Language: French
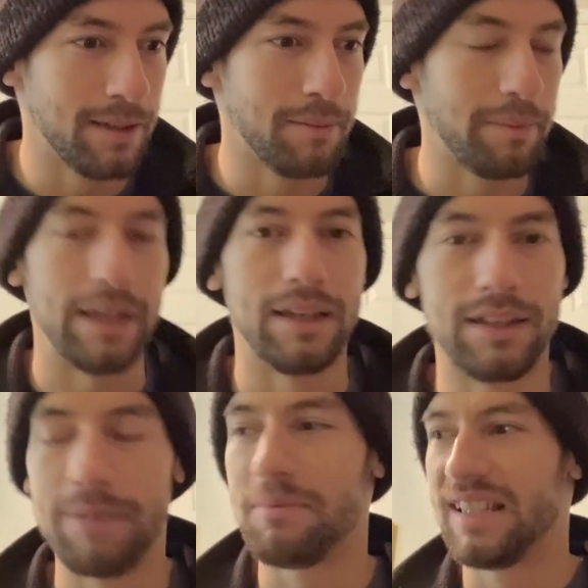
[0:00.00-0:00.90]
Puis le gars,
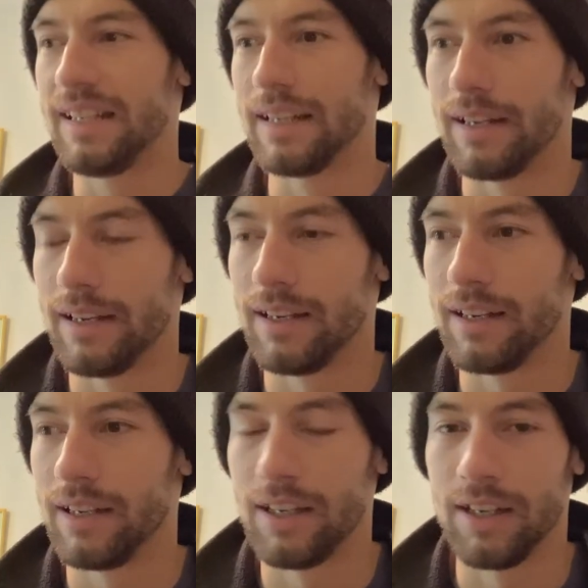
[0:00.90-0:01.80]
il me dit, euh,
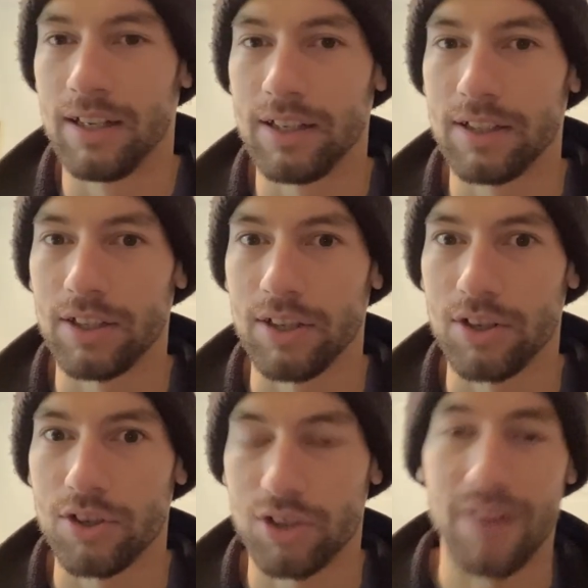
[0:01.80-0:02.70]
euh,
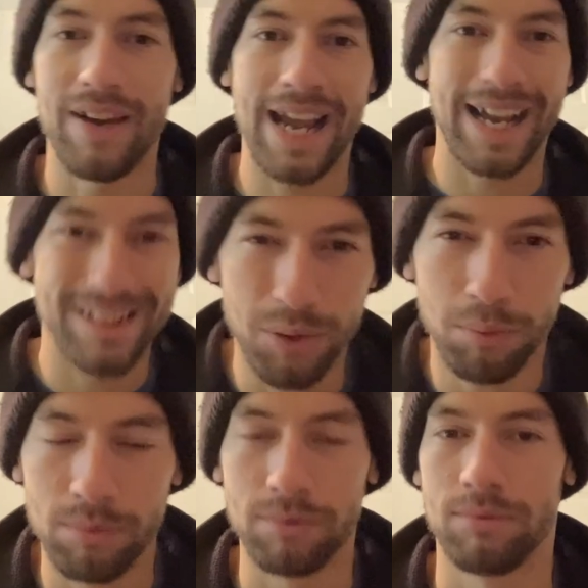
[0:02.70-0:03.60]
je travaille à radio.
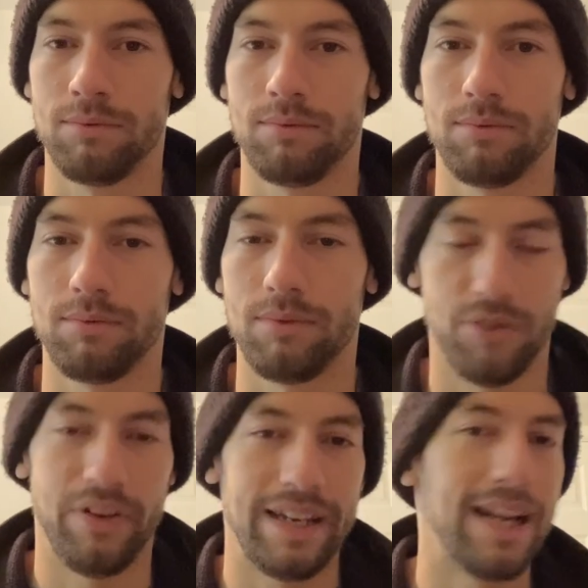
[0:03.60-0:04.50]
Je
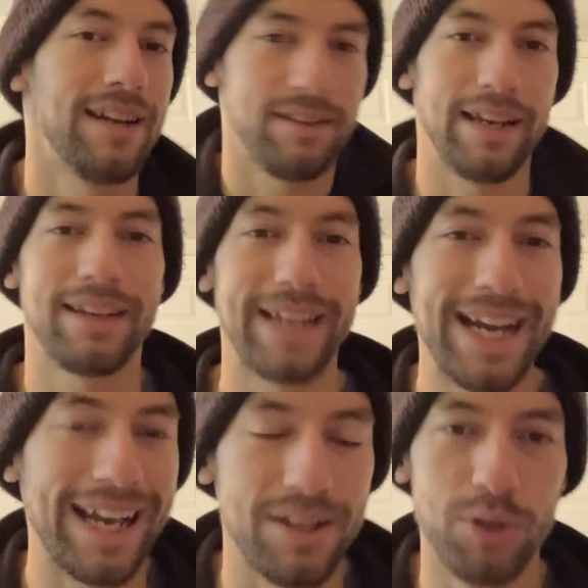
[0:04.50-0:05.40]
fais, quelle,
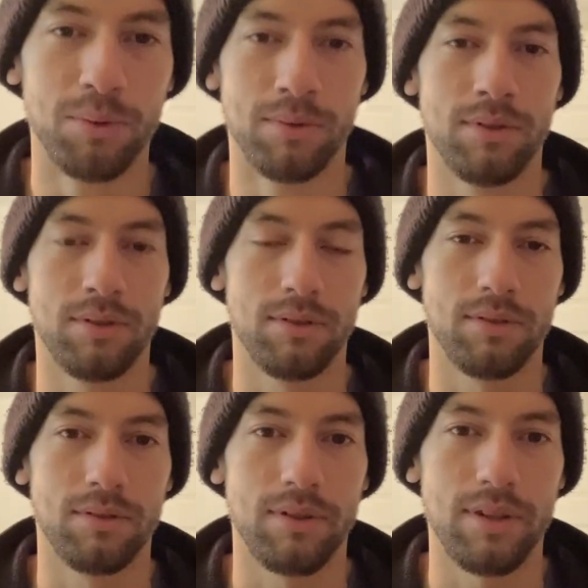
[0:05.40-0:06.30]
radio?
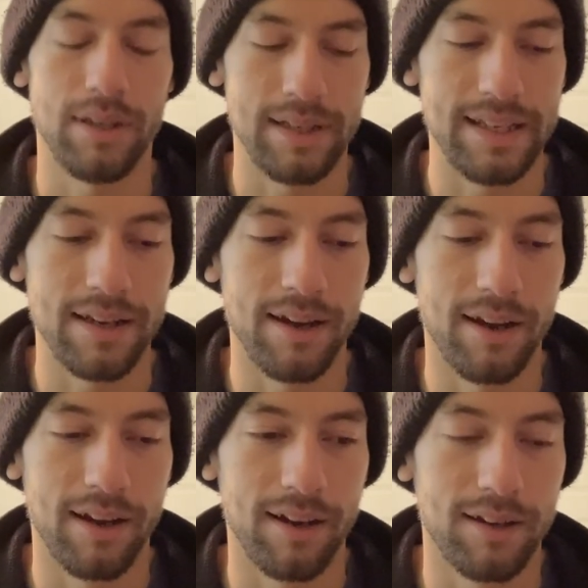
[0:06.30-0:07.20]
Il dit,
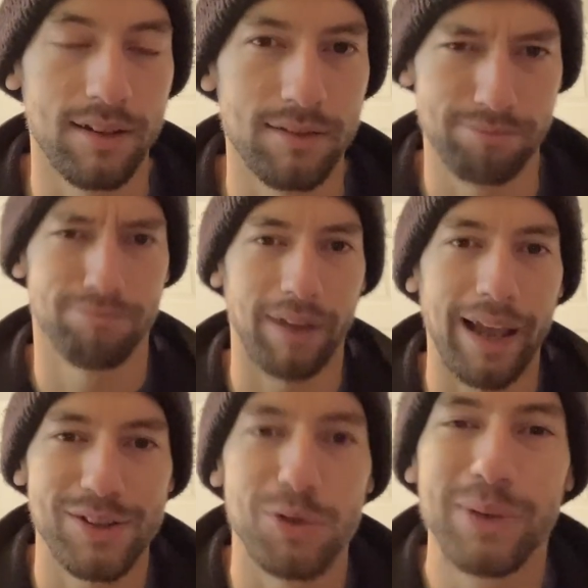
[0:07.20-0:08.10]
Radio